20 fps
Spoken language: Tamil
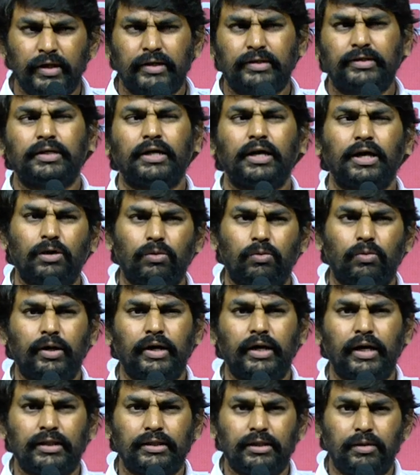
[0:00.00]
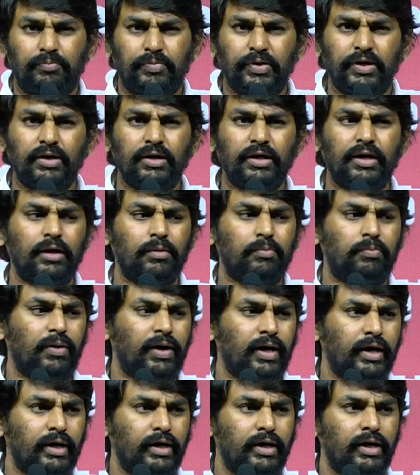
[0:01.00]
சற்றேறக்குறைய அந்த பெருங்கல்
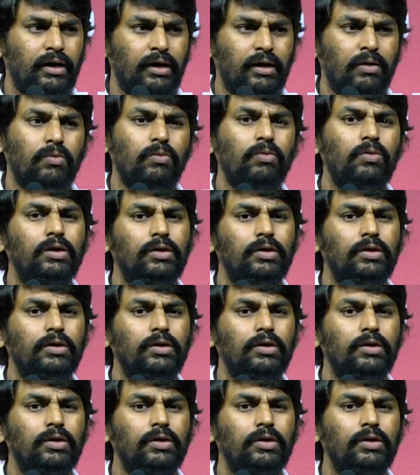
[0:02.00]
பாறைகள்